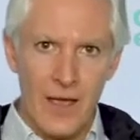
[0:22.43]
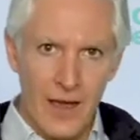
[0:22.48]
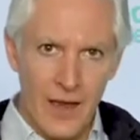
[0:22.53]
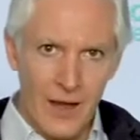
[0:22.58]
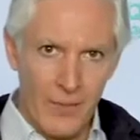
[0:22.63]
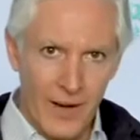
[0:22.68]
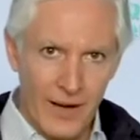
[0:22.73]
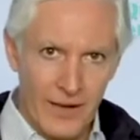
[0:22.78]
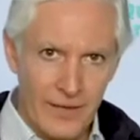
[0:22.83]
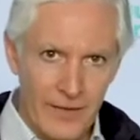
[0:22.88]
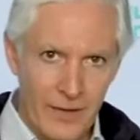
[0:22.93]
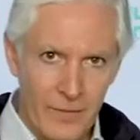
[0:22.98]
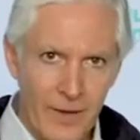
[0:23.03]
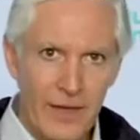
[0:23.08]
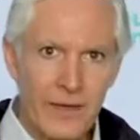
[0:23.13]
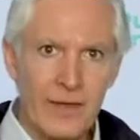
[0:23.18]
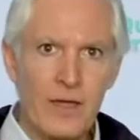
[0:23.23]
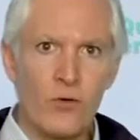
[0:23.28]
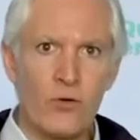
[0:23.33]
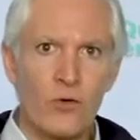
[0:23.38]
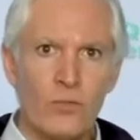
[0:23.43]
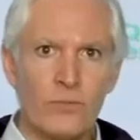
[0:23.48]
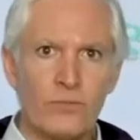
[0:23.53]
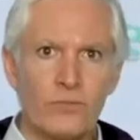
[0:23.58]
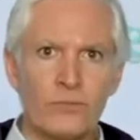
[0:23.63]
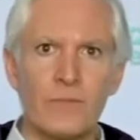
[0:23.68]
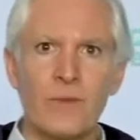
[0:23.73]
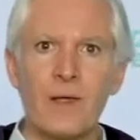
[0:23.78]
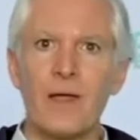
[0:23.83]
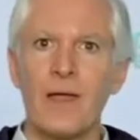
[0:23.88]
El Valle de México,
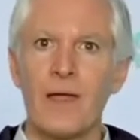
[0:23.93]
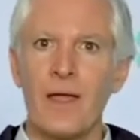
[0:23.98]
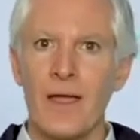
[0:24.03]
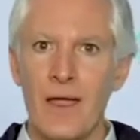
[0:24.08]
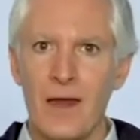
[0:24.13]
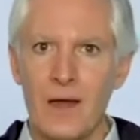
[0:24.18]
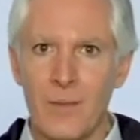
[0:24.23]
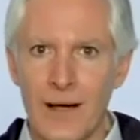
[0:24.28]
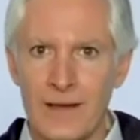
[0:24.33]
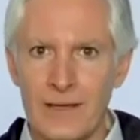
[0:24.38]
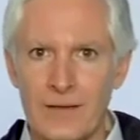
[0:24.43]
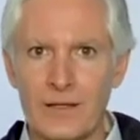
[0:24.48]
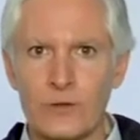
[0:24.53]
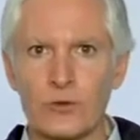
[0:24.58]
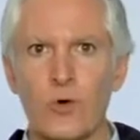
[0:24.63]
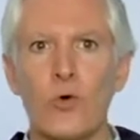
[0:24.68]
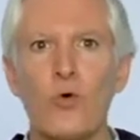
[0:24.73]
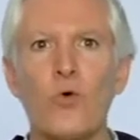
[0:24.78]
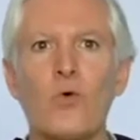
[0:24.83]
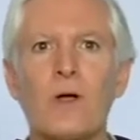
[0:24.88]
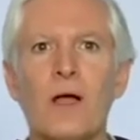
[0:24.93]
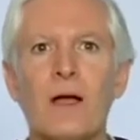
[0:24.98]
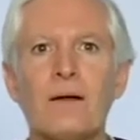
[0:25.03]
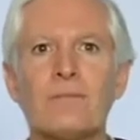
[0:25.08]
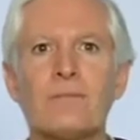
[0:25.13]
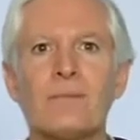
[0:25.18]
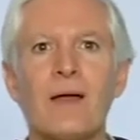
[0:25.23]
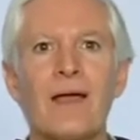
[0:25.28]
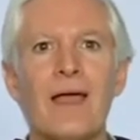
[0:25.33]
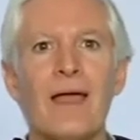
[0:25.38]
el Valle de
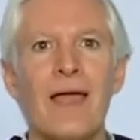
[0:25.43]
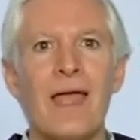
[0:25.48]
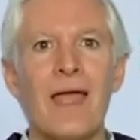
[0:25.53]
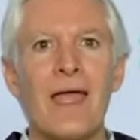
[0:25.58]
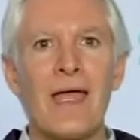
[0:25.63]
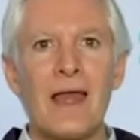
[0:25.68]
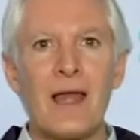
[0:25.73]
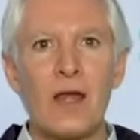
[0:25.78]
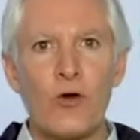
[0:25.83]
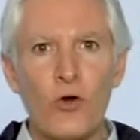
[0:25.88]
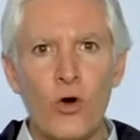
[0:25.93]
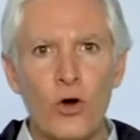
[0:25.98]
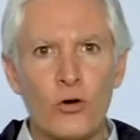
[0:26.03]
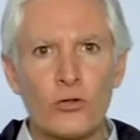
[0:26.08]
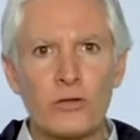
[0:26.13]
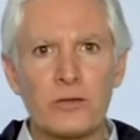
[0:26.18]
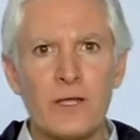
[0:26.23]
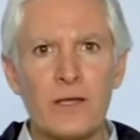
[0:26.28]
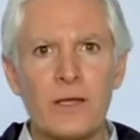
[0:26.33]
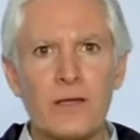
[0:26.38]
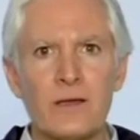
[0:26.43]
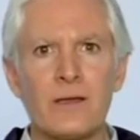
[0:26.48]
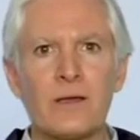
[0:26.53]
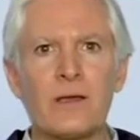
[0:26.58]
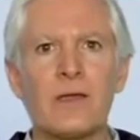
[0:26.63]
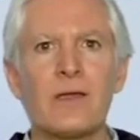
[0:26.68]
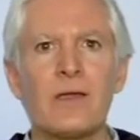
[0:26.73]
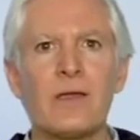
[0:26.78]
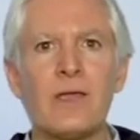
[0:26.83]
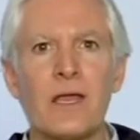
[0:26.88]
Toluca, el norte
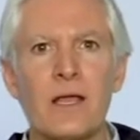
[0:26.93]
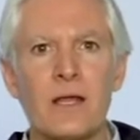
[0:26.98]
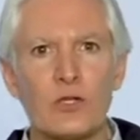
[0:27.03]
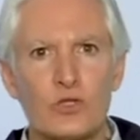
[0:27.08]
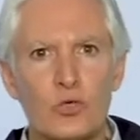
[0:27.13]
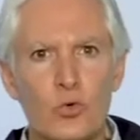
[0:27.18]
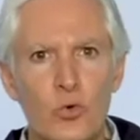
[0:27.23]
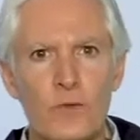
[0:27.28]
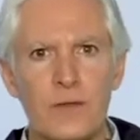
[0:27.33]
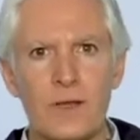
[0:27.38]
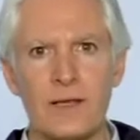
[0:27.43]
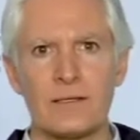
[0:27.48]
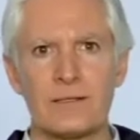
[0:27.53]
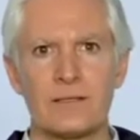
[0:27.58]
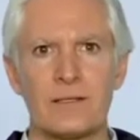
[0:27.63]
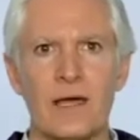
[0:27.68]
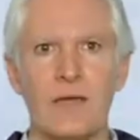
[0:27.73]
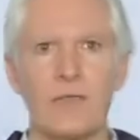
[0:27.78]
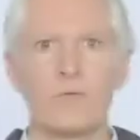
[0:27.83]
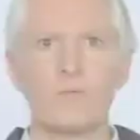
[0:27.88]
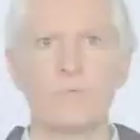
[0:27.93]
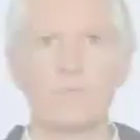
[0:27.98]
y el sur del Estado.